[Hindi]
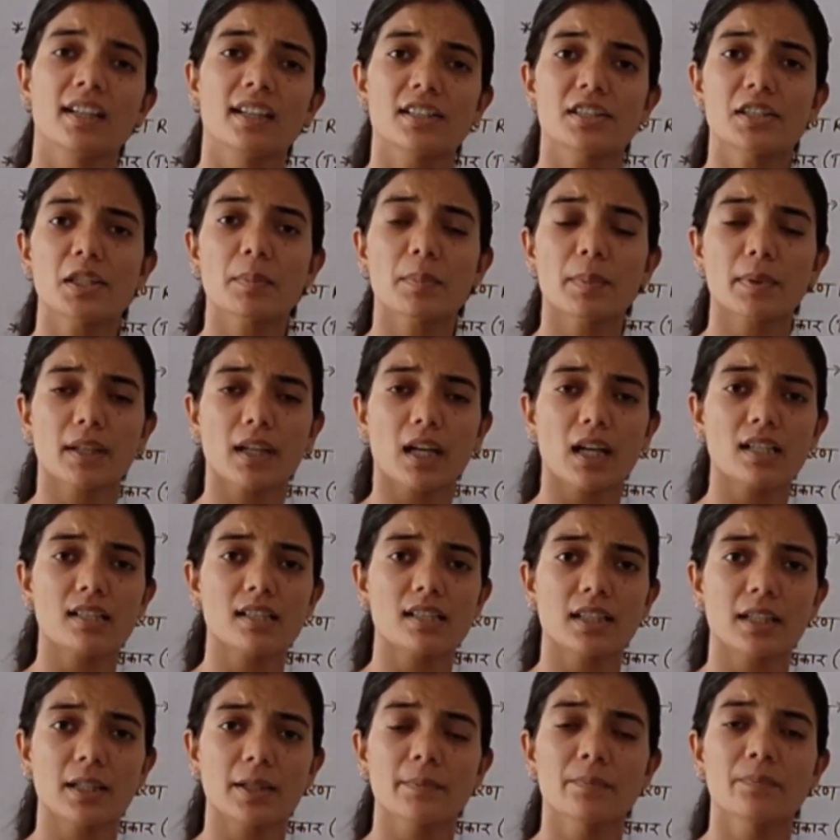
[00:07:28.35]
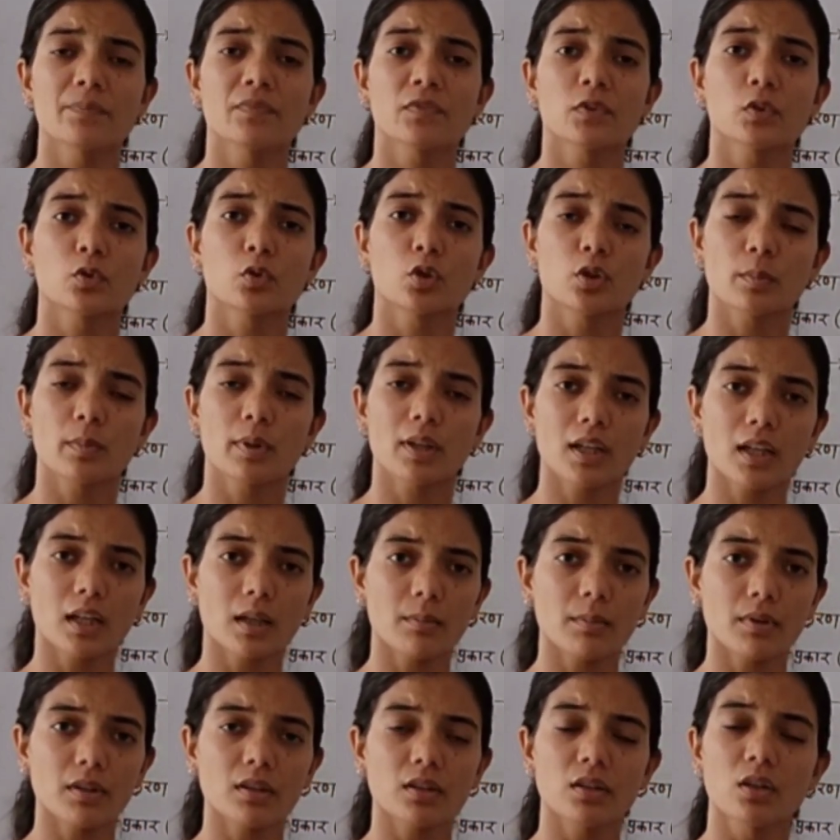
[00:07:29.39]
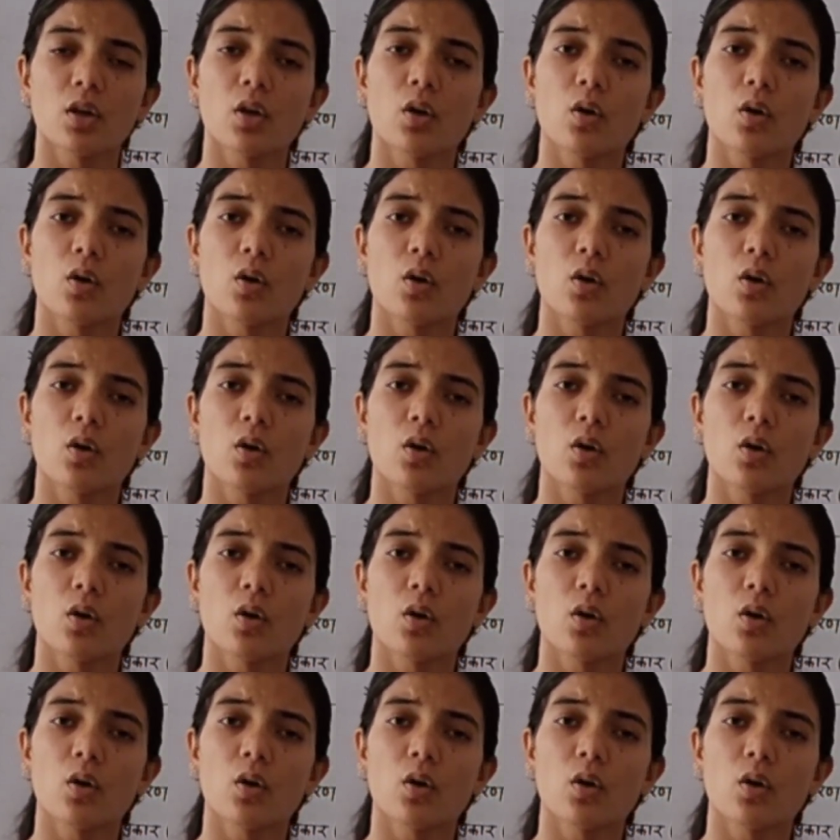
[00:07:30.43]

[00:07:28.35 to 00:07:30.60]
इसी प्रकार से दुर्बल अम्ल